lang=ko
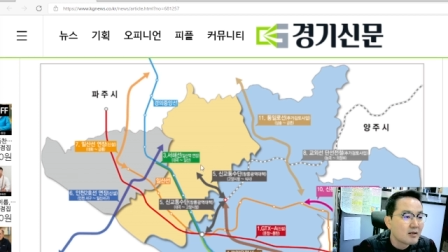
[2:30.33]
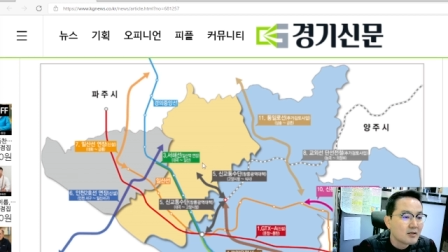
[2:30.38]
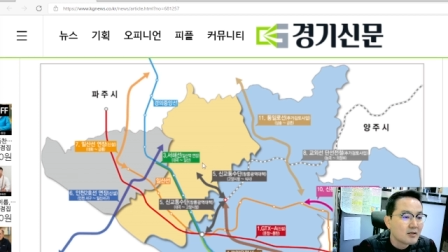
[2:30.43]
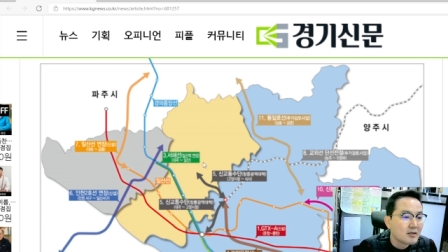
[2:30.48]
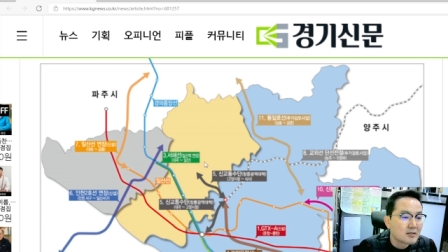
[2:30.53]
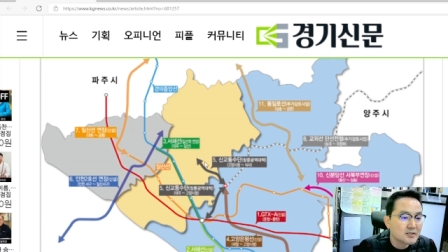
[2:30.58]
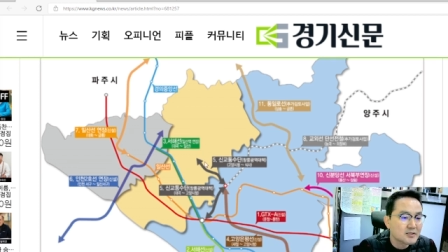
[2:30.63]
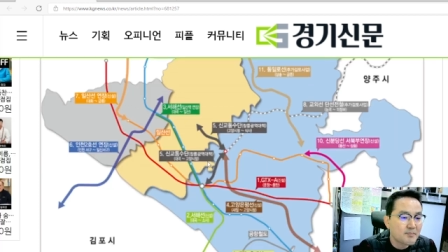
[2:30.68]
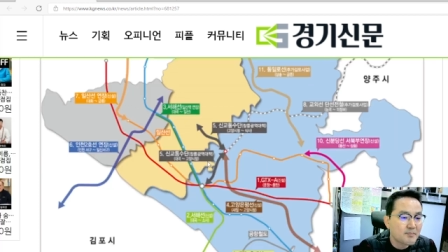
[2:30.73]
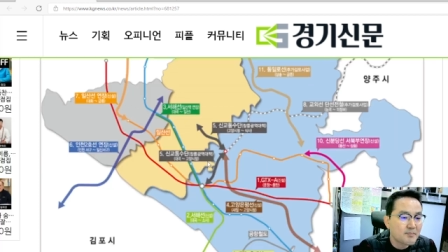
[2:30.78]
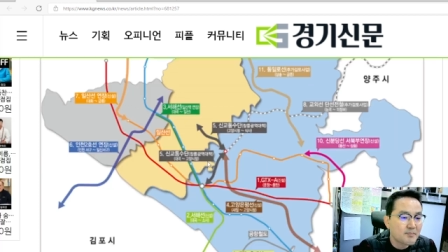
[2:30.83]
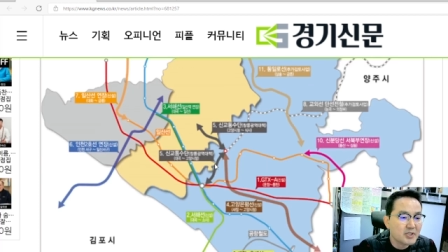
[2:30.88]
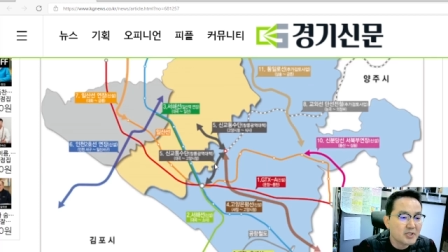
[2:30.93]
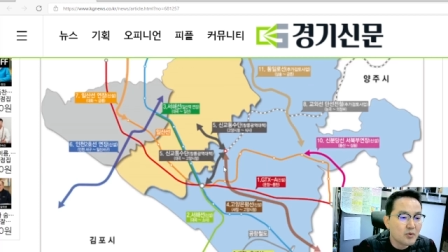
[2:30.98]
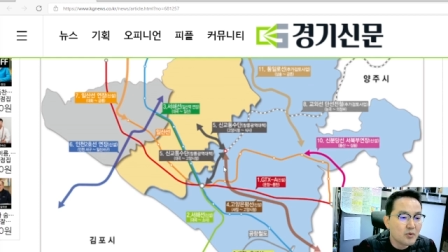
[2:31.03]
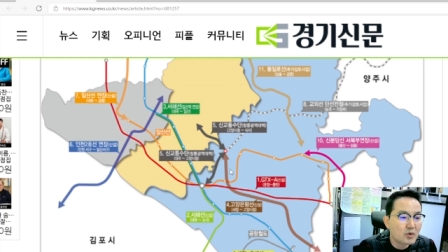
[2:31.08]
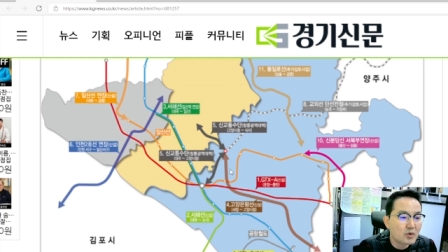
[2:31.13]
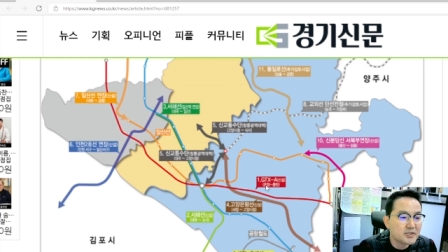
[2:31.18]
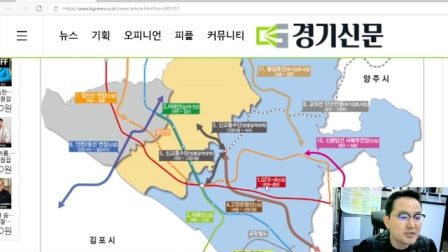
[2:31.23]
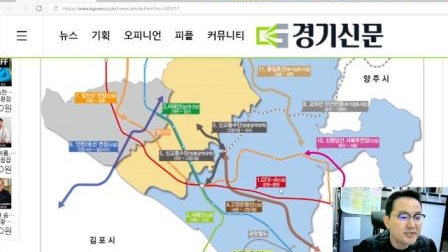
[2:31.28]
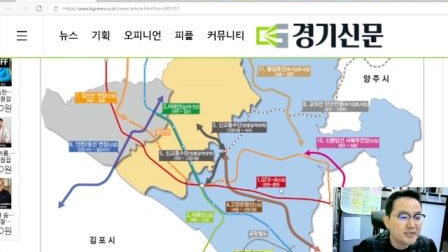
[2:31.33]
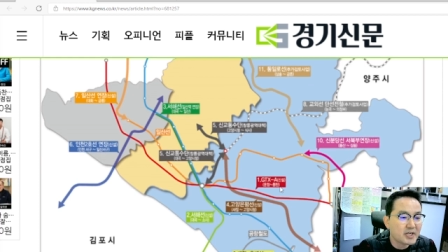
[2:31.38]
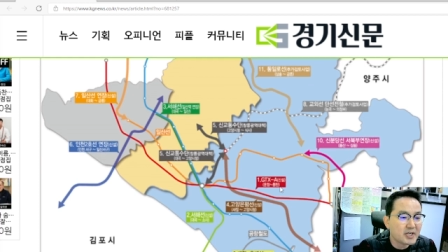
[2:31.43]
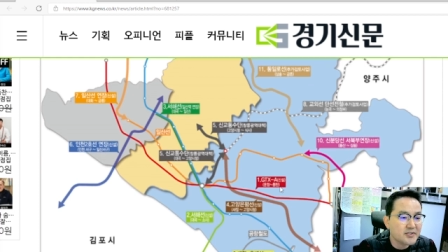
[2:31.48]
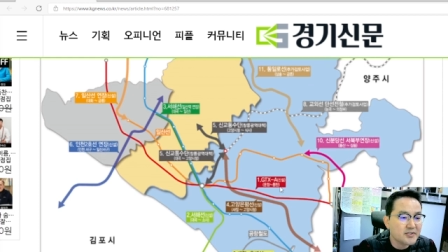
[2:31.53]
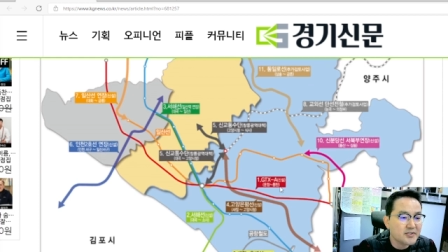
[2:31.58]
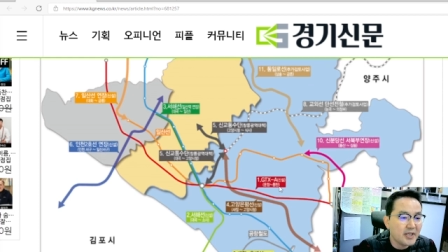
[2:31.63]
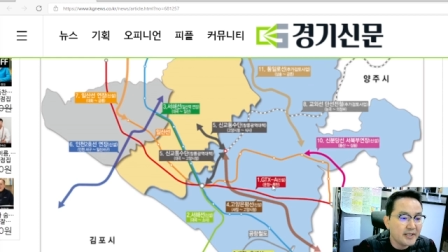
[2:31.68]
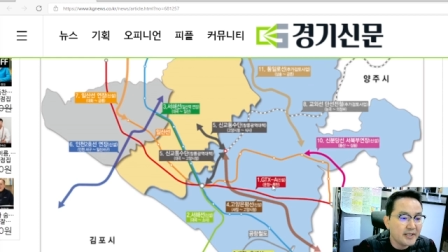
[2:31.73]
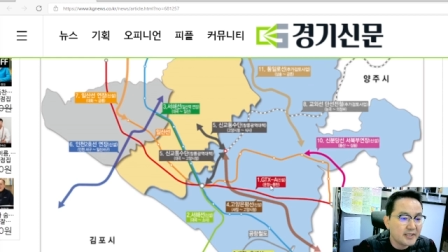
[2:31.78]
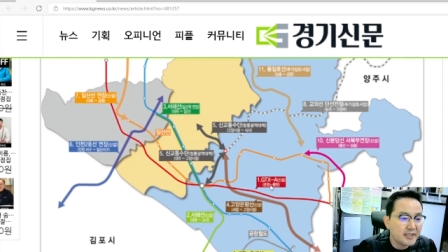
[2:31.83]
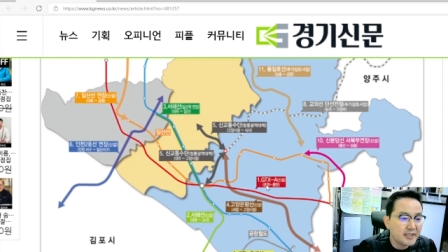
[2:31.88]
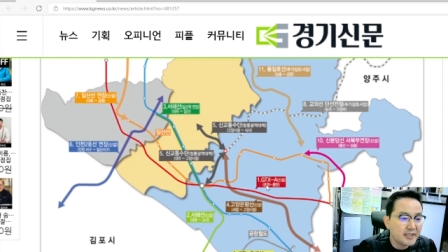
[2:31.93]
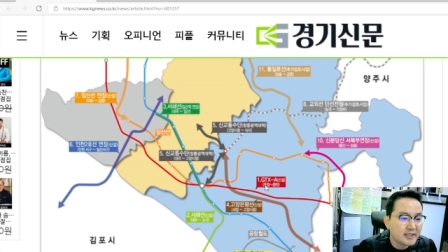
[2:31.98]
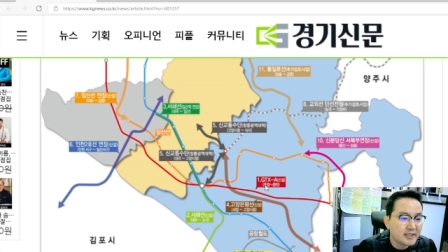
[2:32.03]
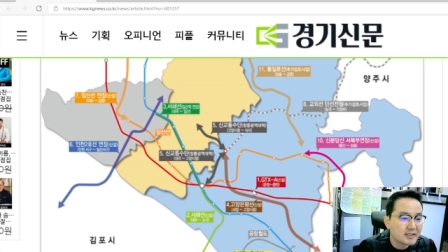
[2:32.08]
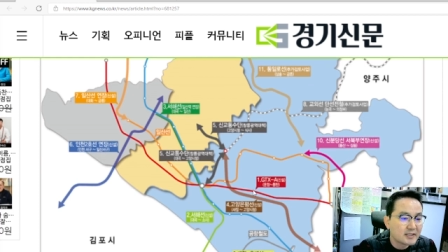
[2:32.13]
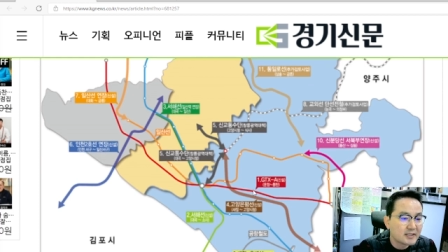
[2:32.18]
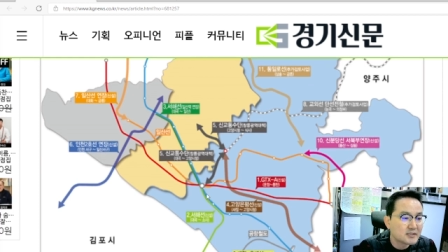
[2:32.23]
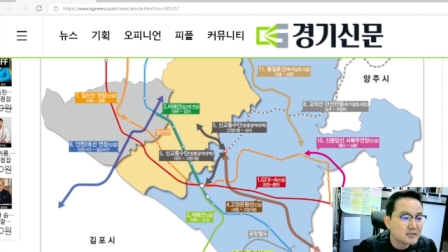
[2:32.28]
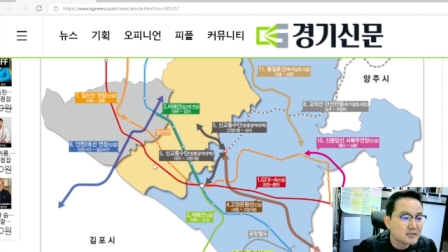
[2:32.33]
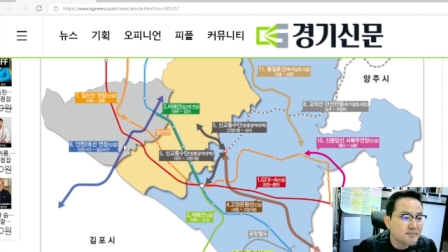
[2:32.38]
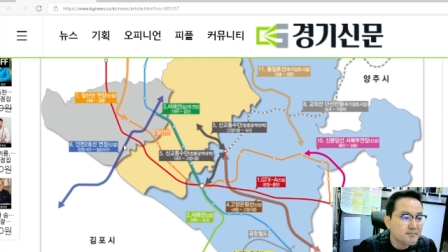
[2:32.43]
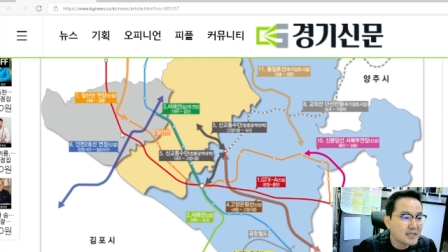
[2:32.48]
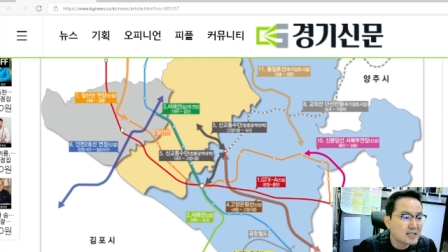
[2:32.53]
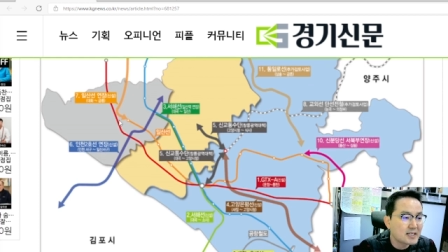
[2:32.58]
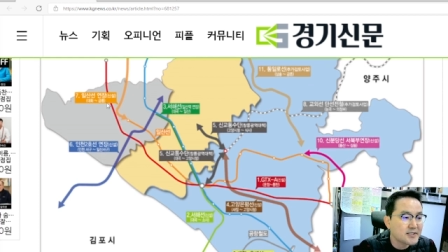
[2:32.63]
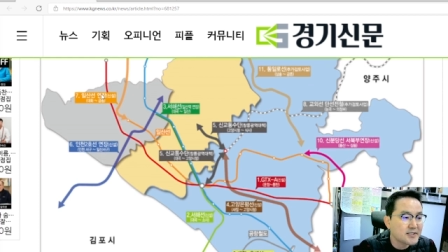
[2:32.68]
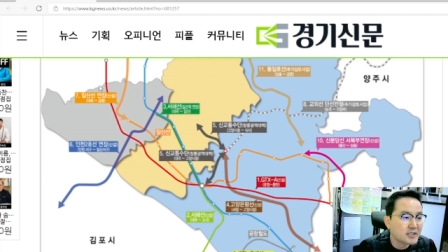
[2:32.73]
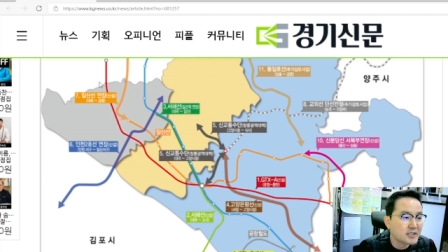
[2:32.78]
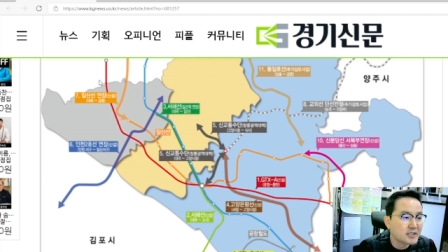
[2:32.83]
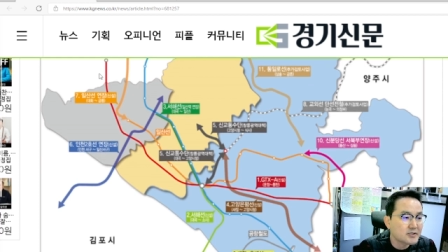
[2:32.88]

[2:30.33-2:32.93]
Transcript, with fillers: 첫 번째로 GTX-A 빨간색